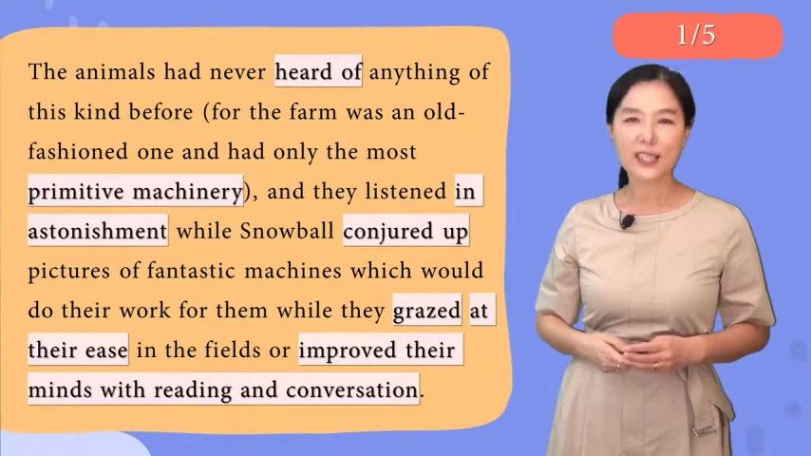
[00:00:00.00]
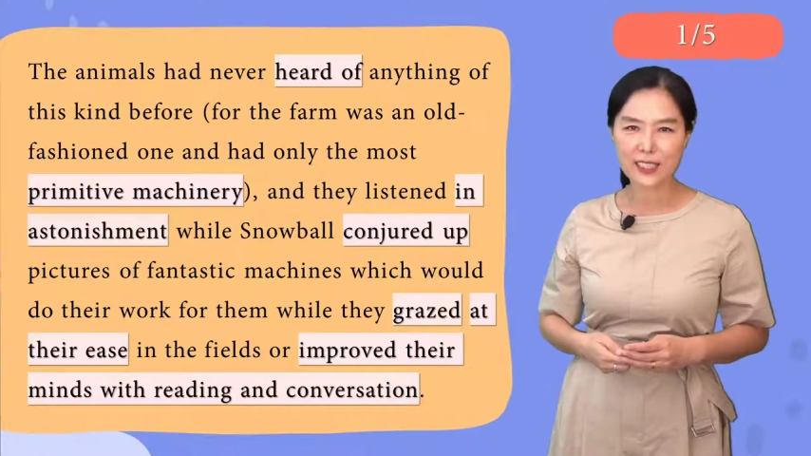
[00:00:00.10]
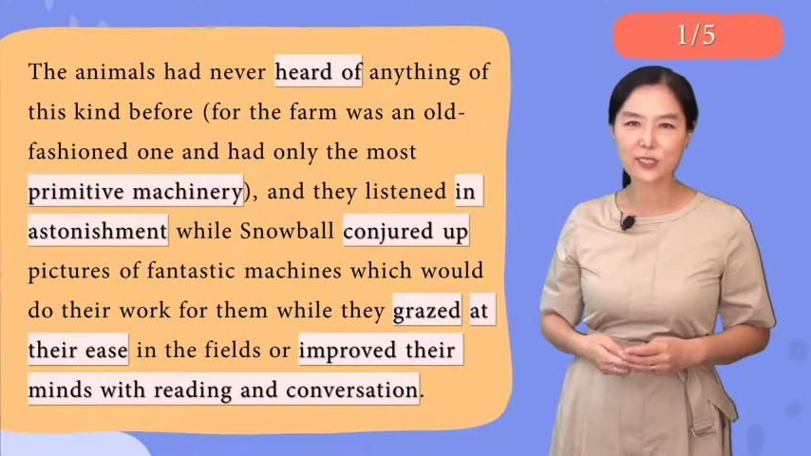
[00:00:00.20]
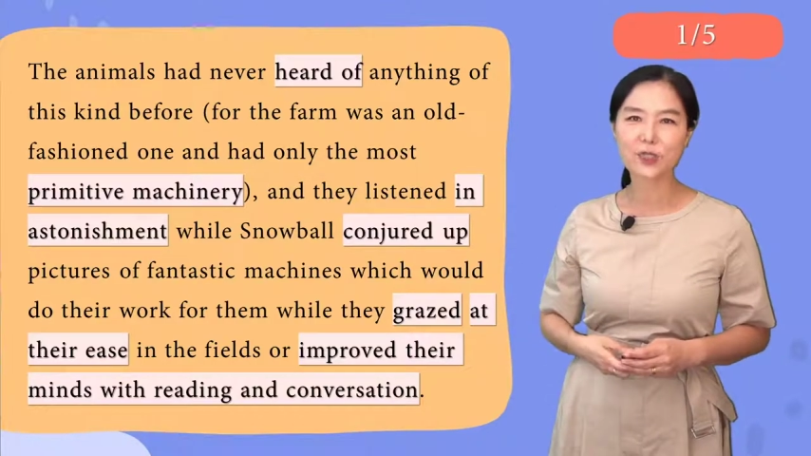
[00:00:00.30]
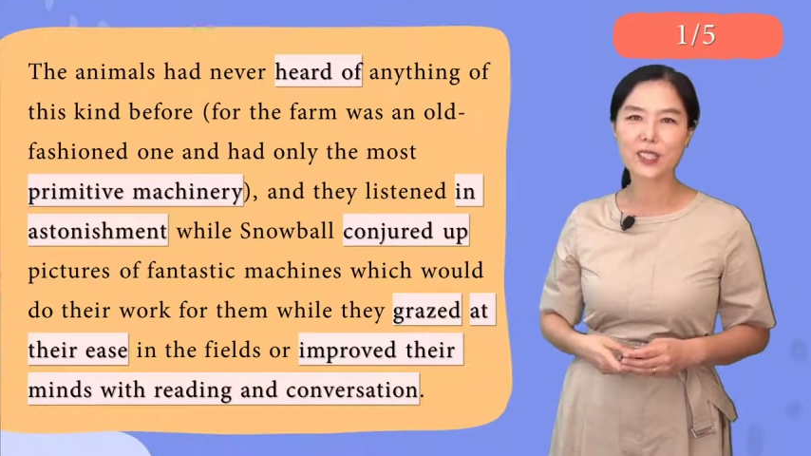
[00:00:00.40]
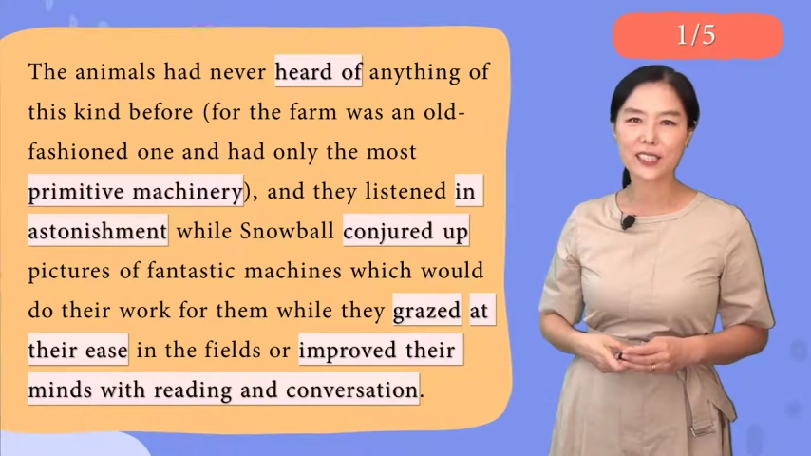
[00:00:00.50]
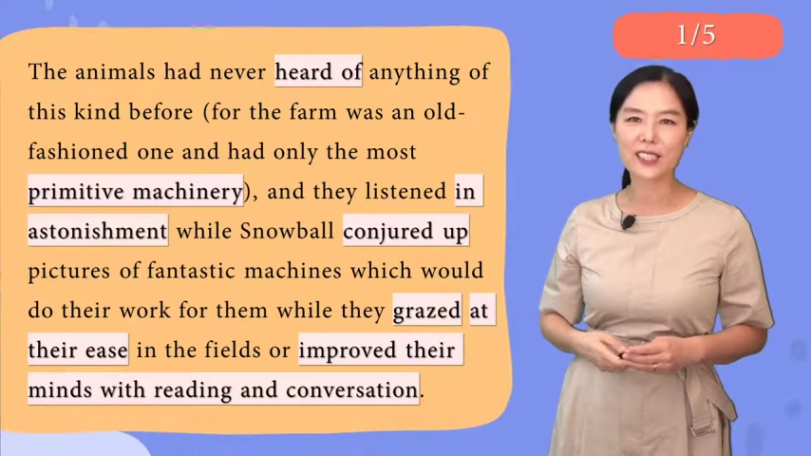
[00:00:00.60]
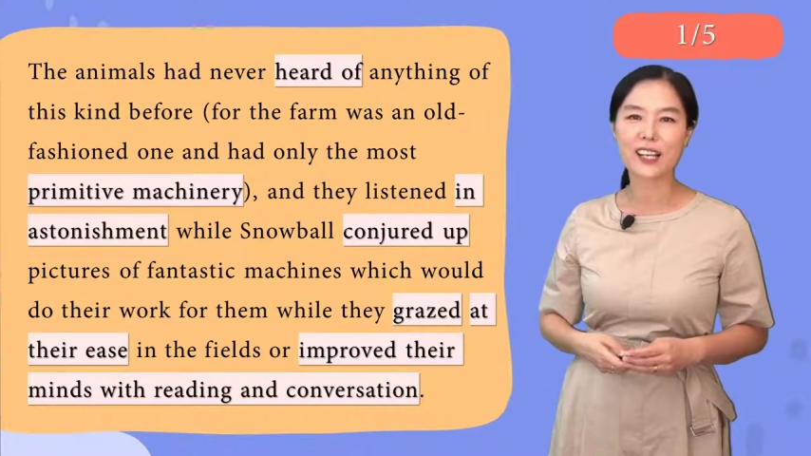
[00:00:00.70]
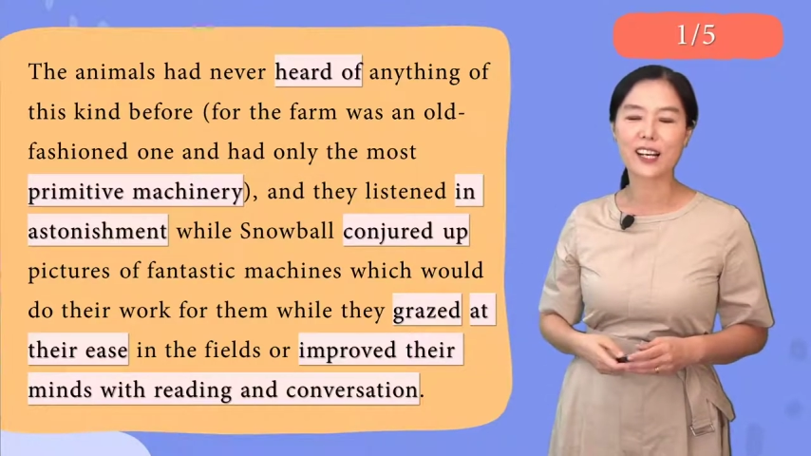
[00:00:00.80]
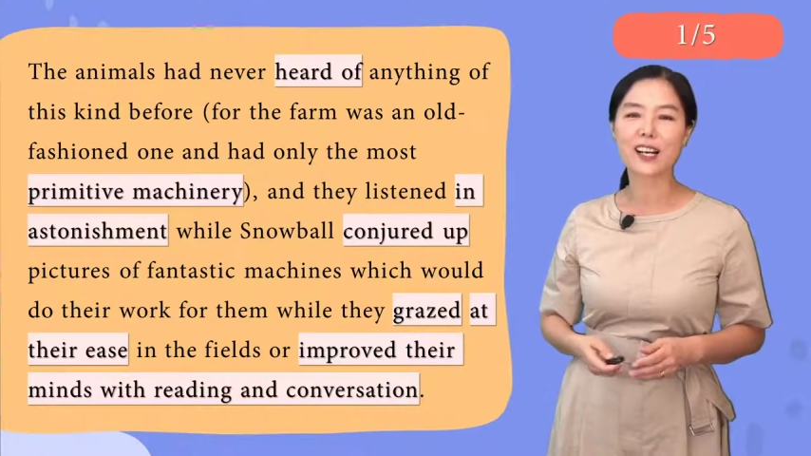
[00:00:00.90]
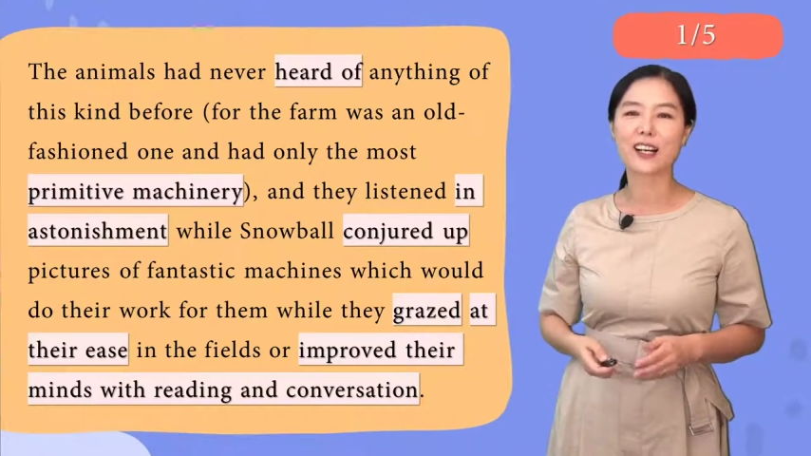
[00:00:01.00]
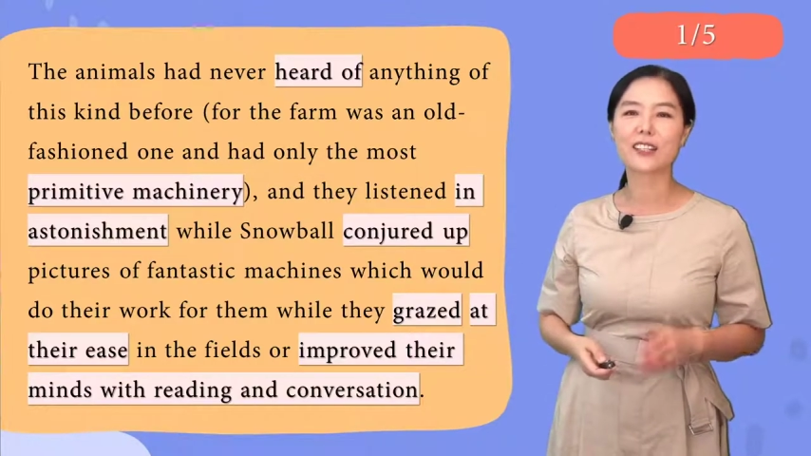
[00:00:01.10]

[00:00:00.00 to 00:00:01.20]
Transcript: 살 수가 있다.